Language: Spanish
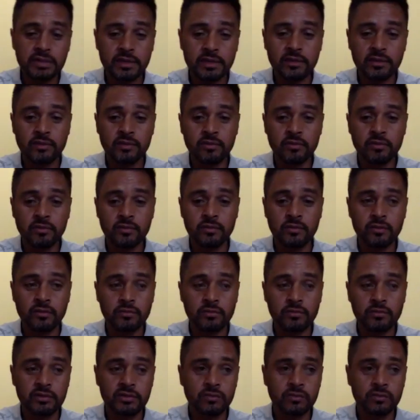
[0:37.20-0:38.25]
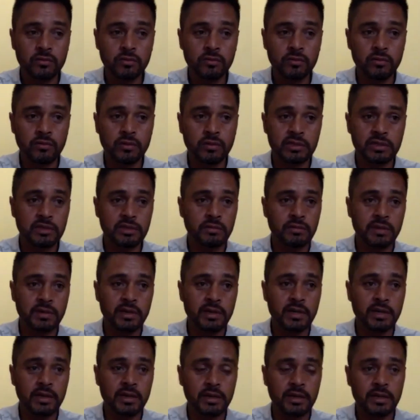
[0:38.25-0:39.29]
dio, como estuvo lo que se viene
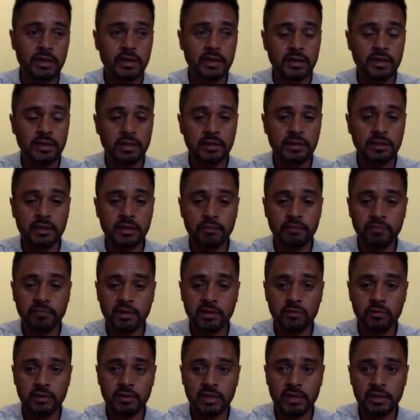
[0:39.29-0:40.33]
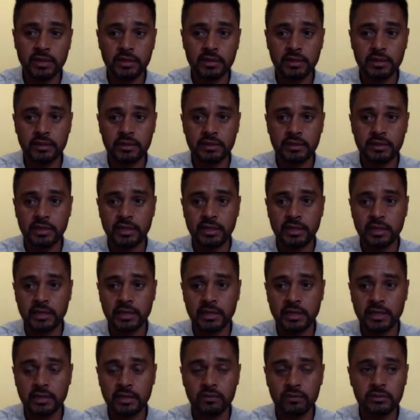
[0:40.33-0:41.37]
la, la, etapa dorada de,
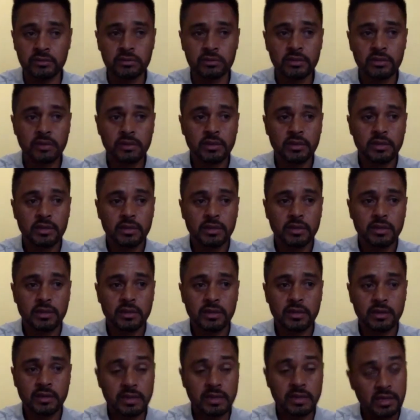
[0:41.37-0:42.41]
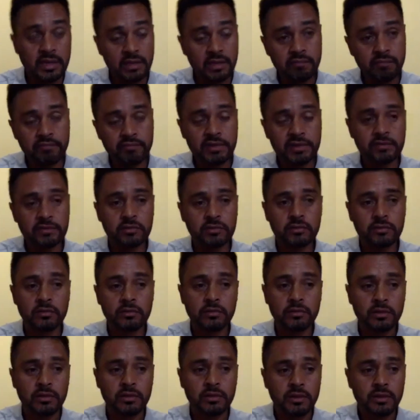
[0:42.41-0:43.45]
Rayados, eh, que ahí empezó,
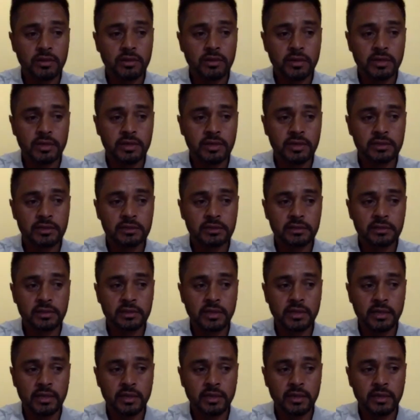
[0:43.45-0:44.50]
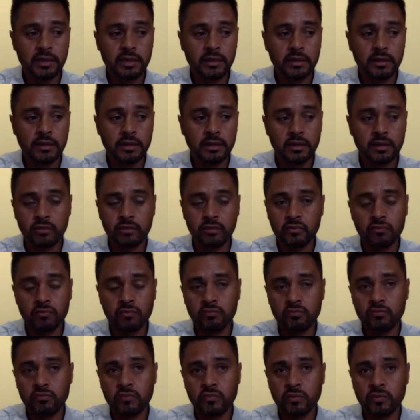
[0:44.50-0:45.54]
este, y
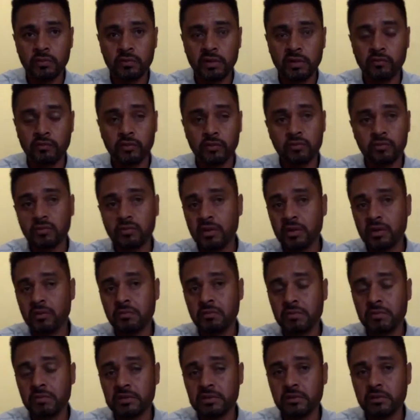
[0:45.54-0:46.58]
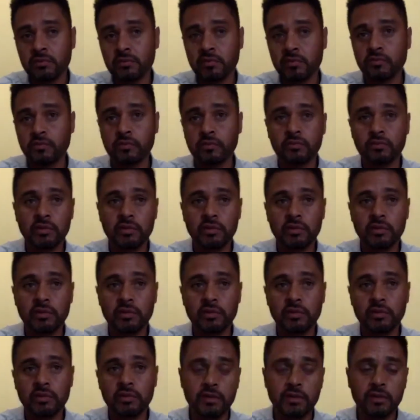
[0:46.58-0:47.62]
tuvo la fortuna. Yo me siento muy afortunado
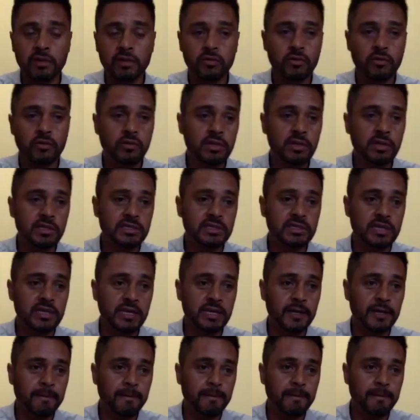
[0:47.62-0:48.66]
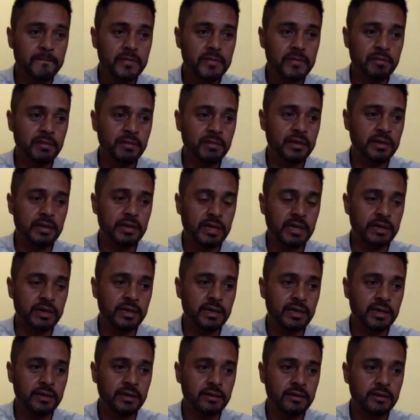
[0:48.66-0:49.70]
porque cuando yo inicié mi
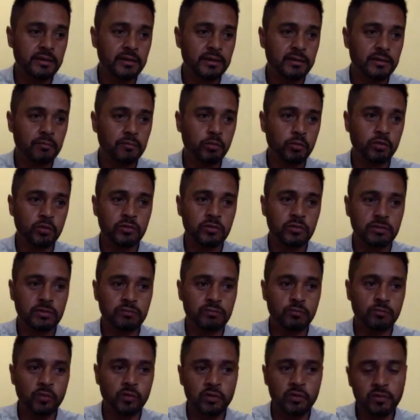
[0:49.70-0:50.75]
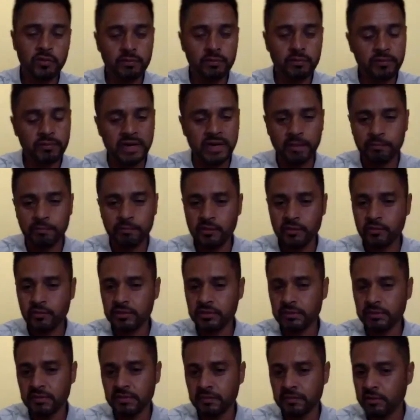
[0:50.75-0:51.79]
carrera, pues muy
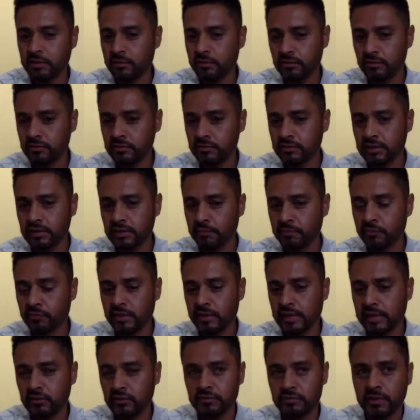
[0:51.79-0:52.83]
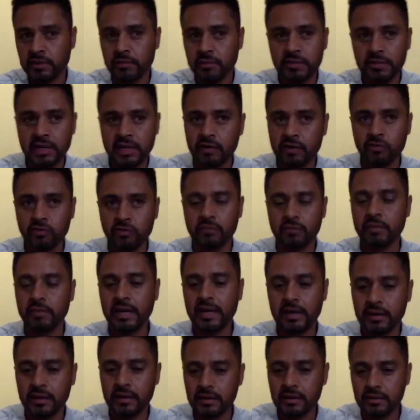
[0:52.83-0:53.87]
rápido se me vinieron los dos campeonatos, para mí era
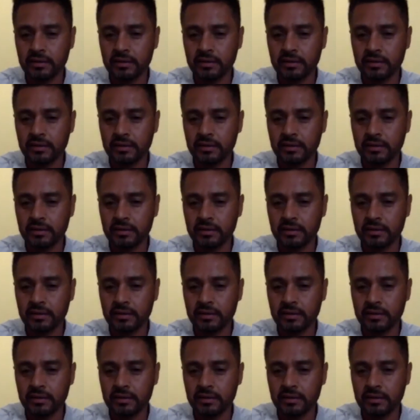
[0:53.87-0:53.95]
normal,